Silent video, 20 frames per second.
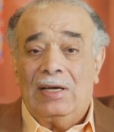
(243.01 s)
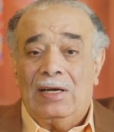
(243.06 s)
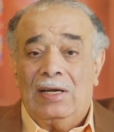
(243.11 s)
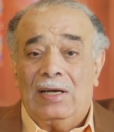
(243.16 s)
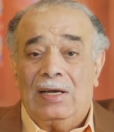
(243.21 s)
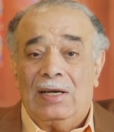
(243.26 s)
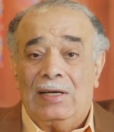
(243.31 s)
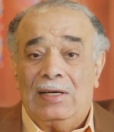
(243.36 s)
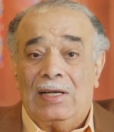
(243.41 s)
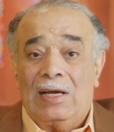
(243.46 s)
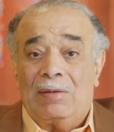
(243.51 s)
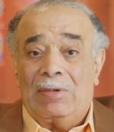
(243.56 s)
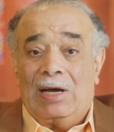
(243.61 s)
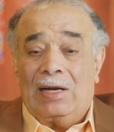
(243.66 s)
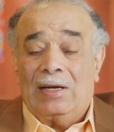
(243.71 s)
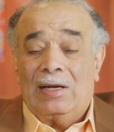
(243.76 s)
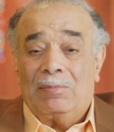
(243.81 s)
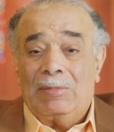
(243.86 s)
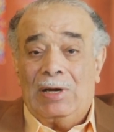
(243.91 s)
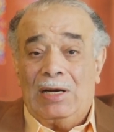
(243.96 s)
آه، ده
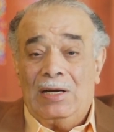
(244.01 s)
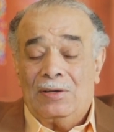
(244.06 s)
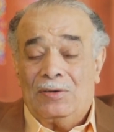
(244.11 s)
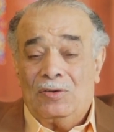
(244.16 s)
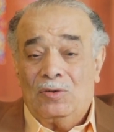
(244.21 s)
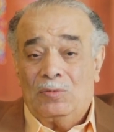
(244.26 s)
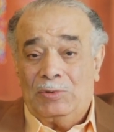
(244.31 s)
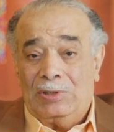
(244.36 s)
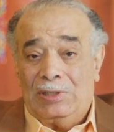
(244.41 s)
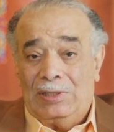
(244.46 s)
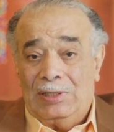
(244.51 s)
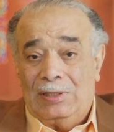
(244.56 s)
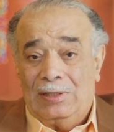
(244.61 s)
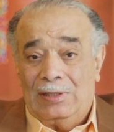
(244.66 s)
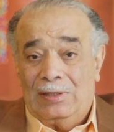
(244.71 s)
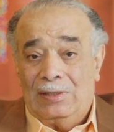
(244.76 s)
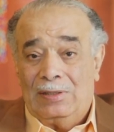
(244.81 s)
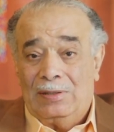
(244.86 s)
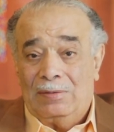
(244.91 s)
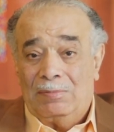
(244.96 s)
معنى مالك يوم الدين
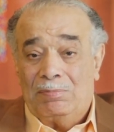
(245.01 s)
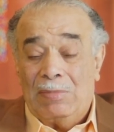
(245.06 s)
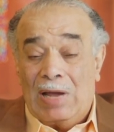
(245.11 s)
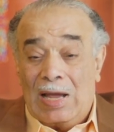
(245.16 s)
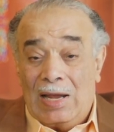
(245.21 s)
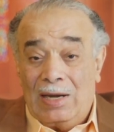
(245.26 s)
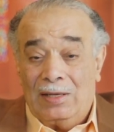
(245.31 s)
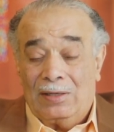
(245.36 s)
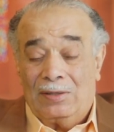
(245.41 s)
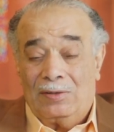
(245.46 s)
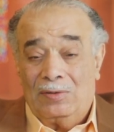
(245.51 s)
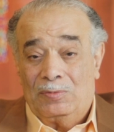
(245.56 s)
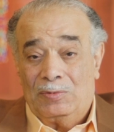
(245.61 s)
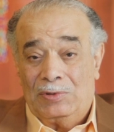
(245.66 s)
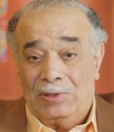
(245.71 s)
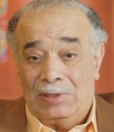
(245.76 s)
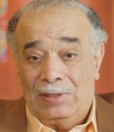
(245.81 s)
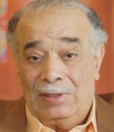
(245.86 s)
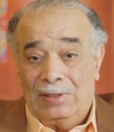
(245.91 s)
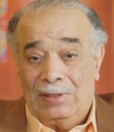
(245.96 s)
مالك يوم
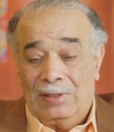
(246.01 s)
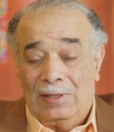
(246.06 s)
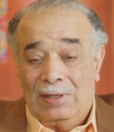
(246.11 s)
الدين